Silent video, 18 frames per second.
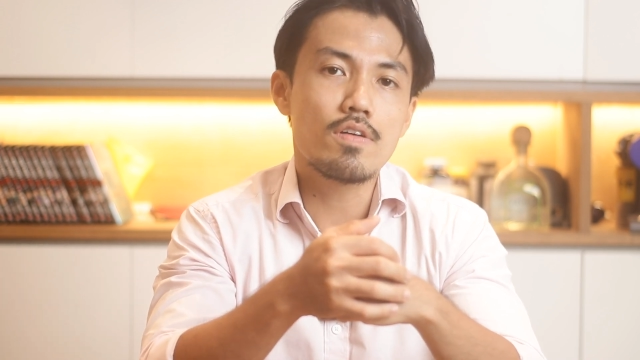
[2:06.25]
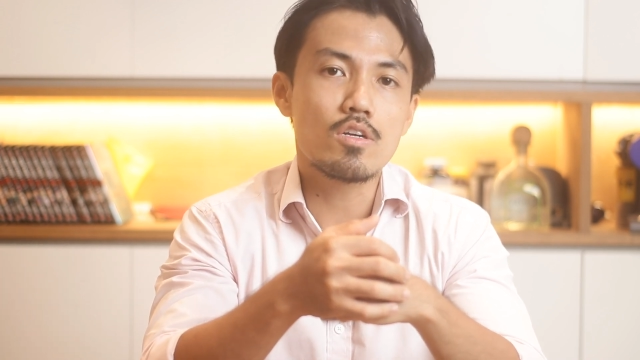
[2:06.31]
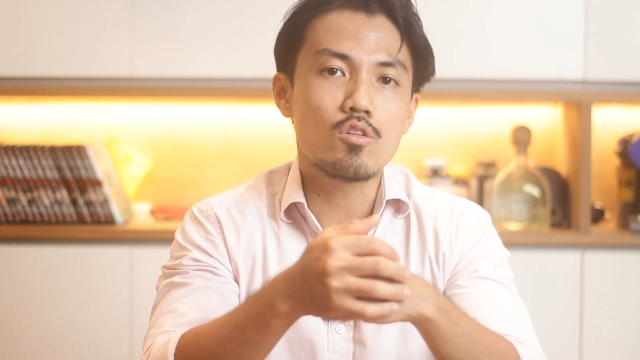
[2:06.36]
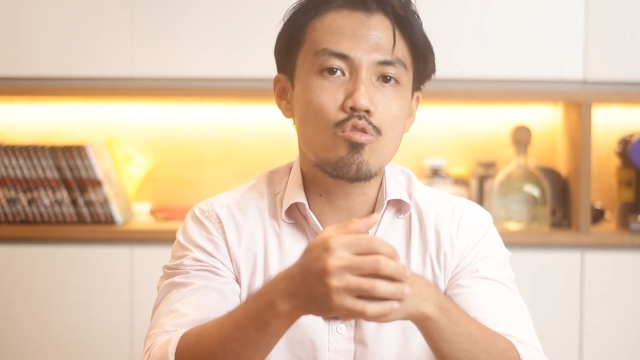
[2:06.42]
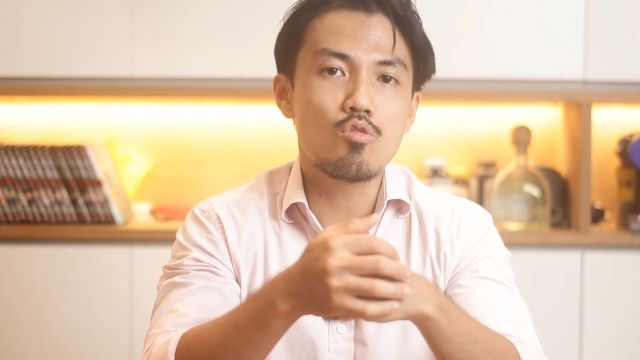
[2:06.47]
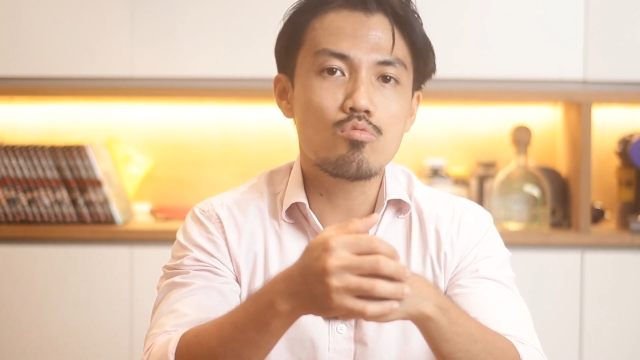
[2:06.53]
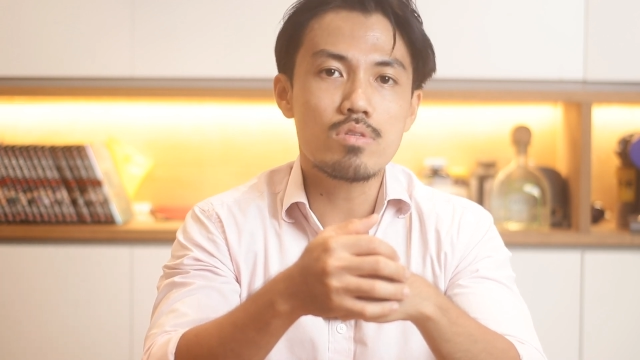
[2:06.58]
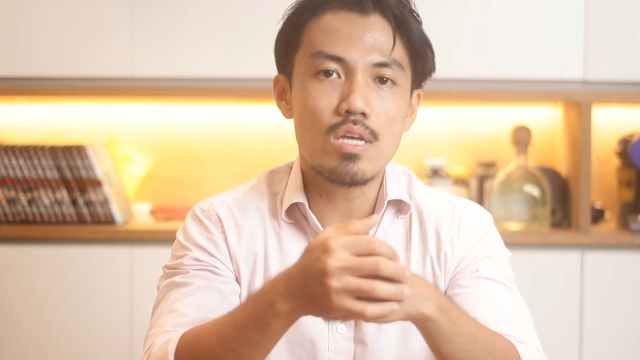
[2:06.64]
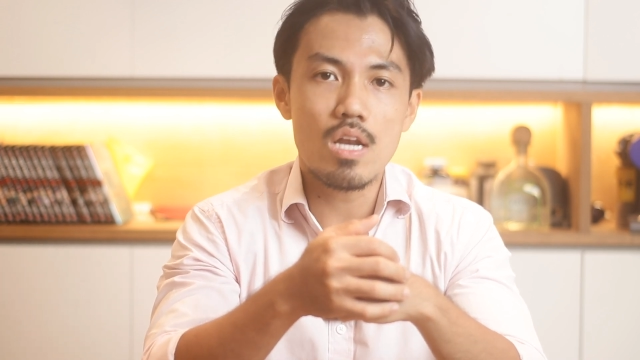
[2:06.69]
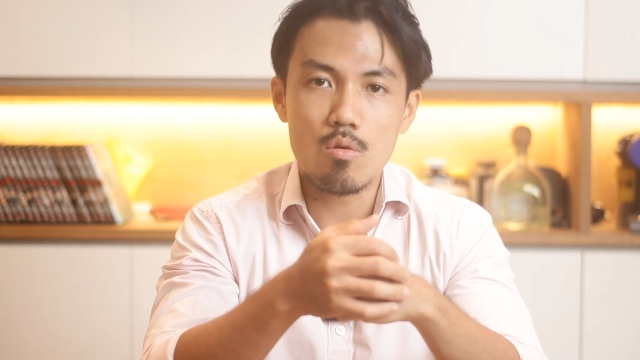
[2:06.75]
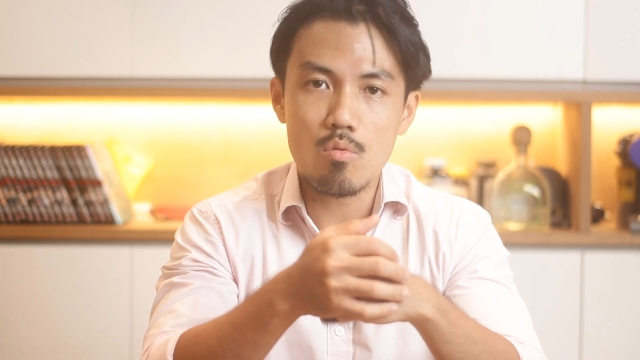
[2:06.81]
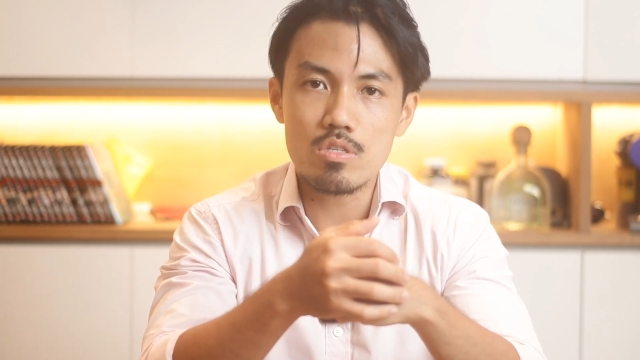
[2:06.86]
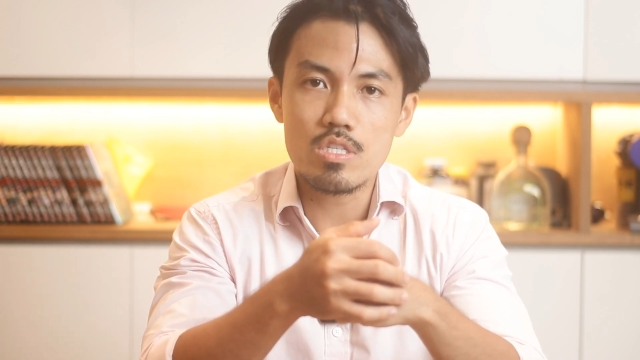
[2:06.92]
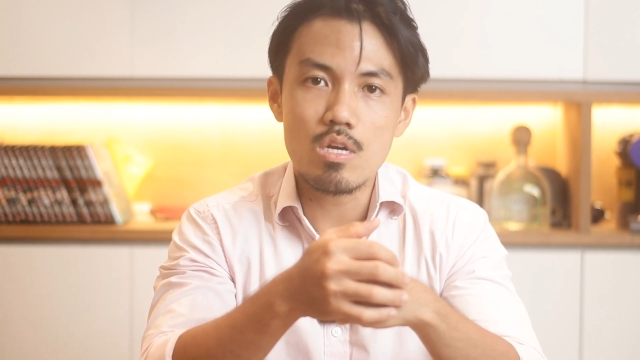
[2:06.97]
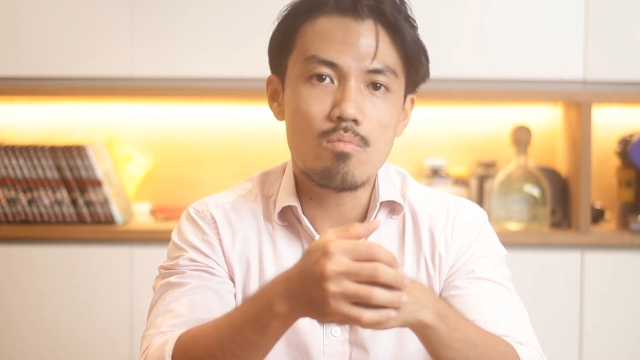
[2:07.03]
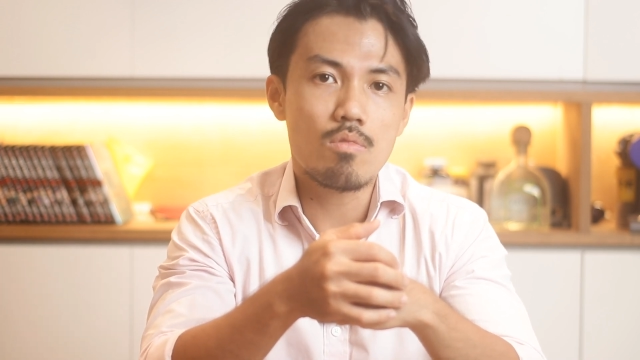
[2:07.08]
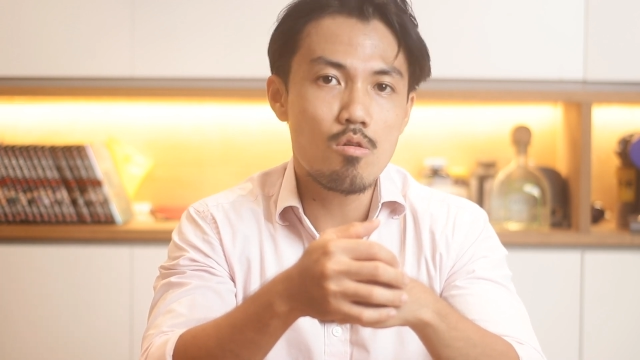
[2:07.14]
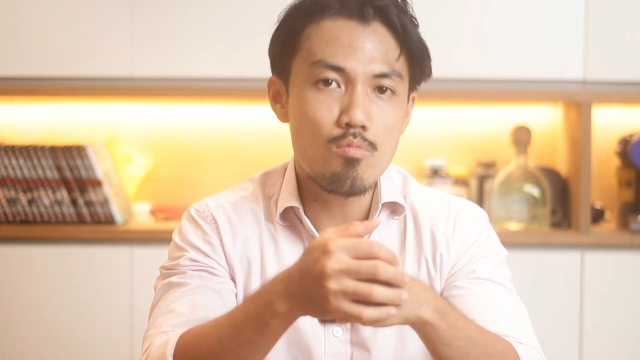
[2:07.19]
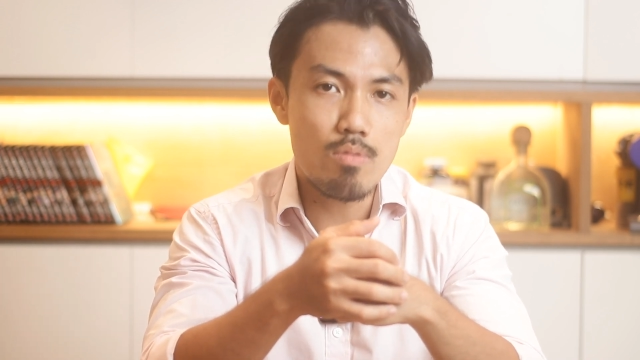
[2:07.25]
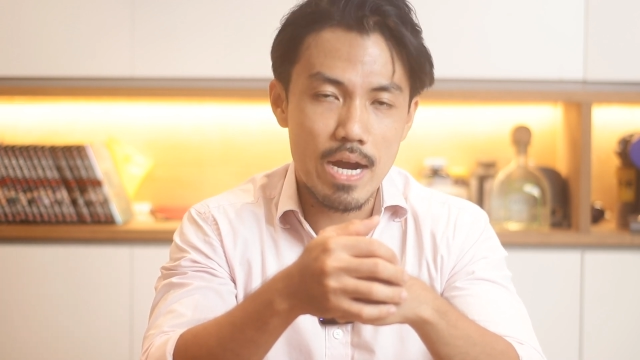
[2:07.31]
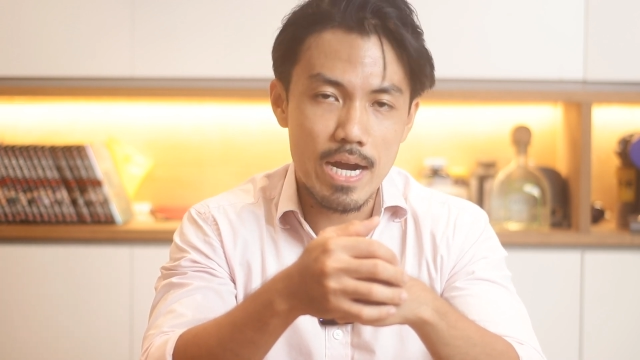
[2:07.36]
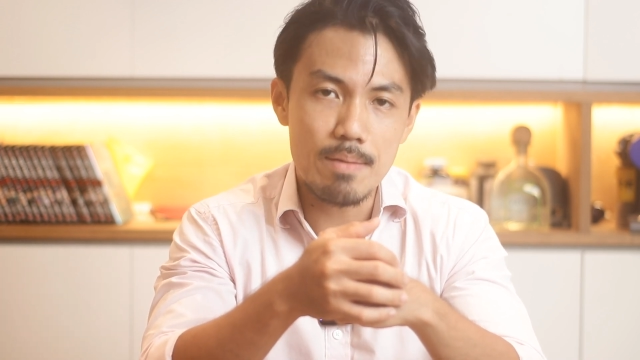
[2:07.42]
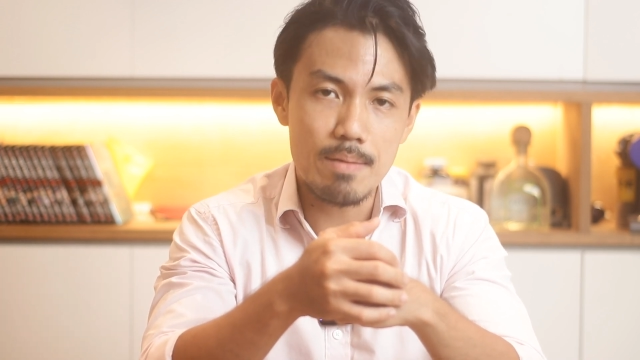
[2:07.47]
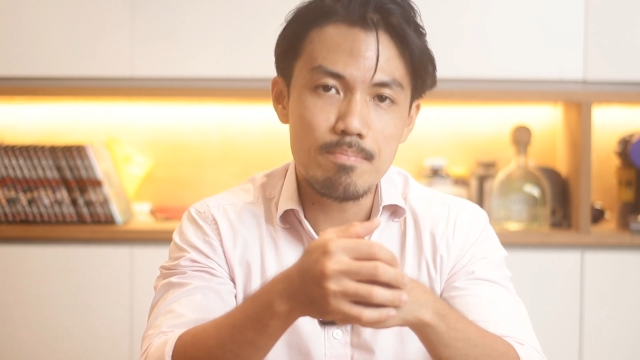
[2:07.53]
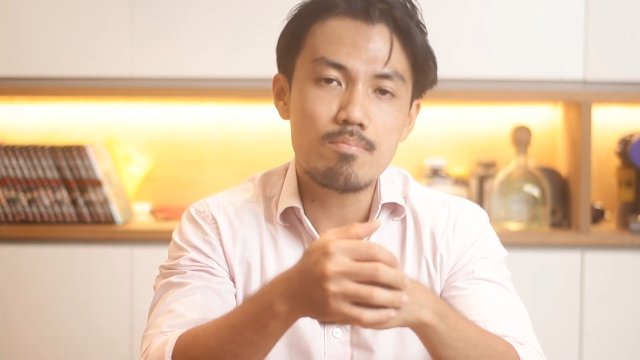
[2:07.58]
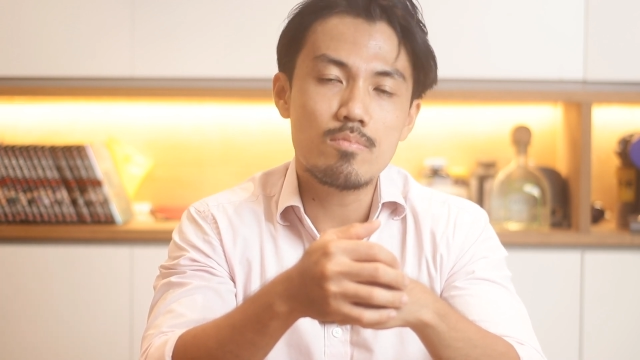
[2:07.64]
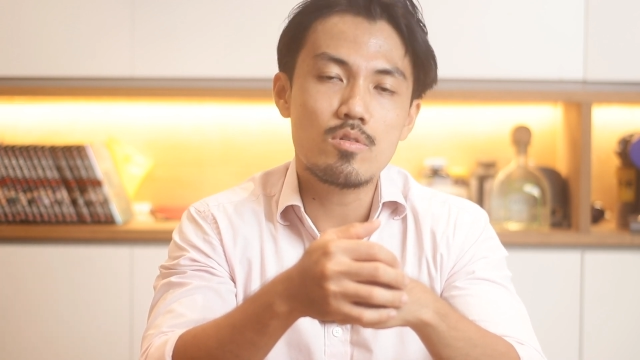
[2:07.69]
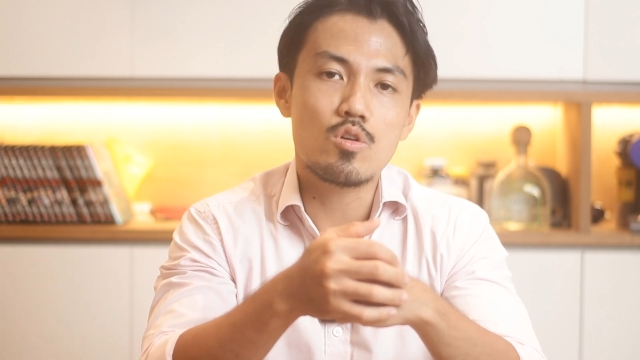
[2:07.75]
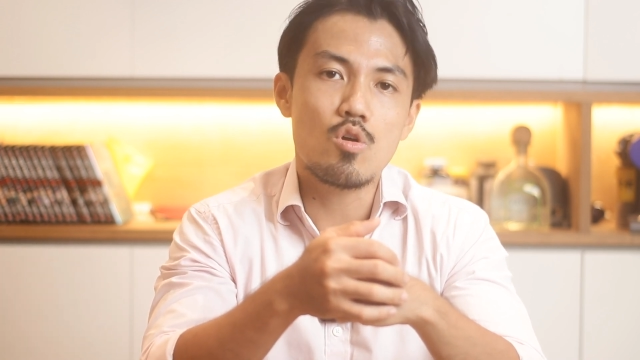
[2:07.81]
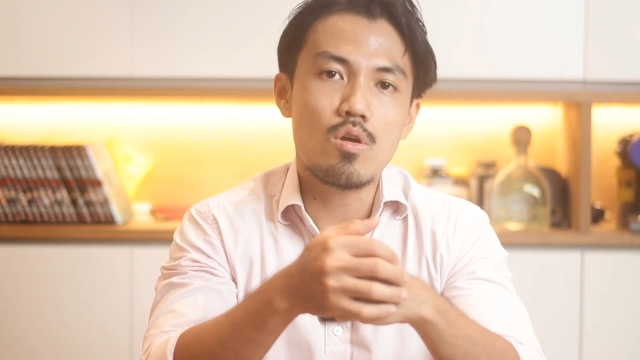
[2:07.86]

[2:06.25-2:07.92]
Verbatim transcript: phần cũng rất là quan trọng không kém,